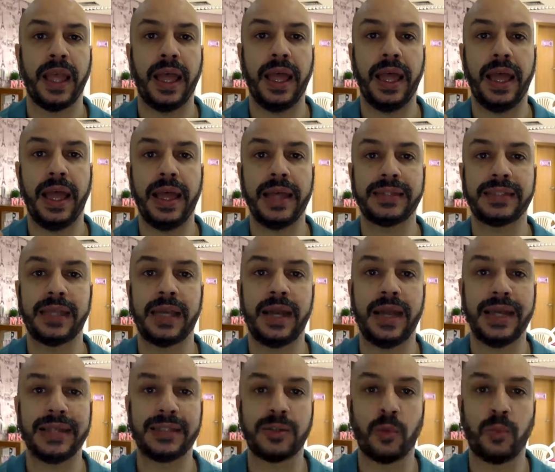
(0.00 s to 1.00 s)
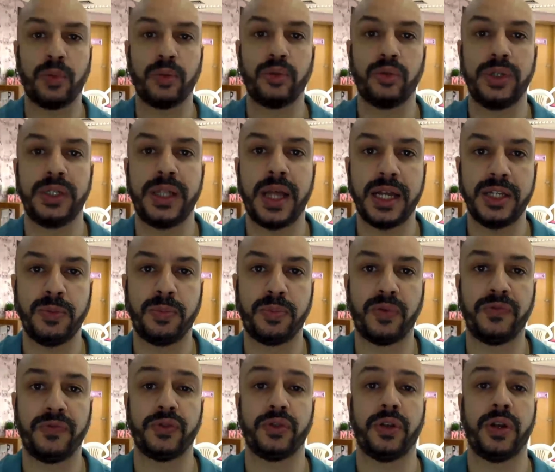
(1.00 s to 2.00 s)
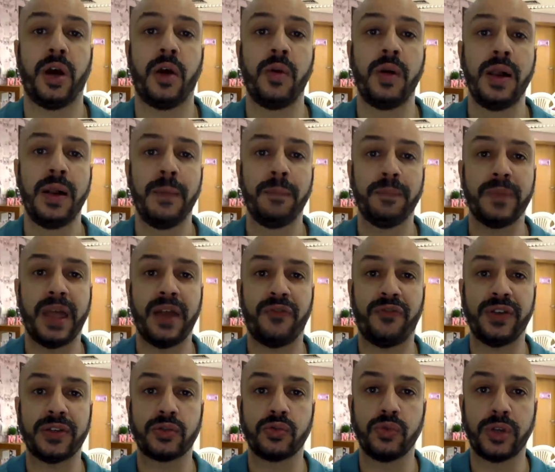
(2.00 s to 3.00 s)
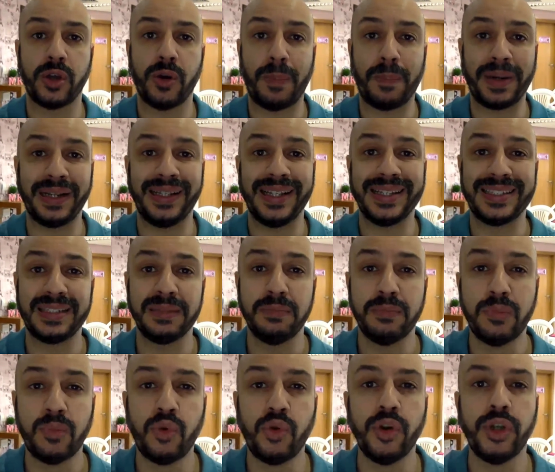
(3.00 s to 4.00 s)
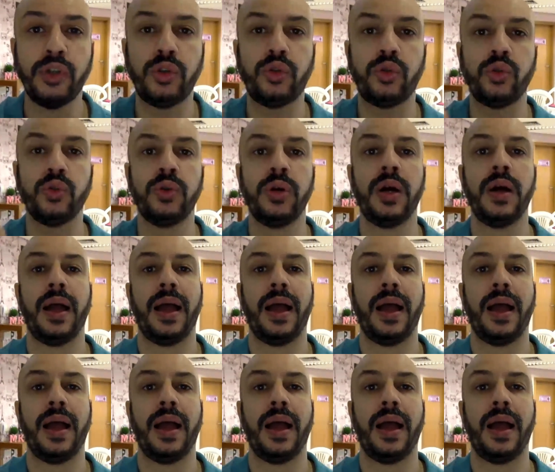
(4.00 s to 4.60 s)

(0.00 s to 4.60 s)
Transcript: É, essa, essa oportunidade profissional é, fez com que eu aprendesse muito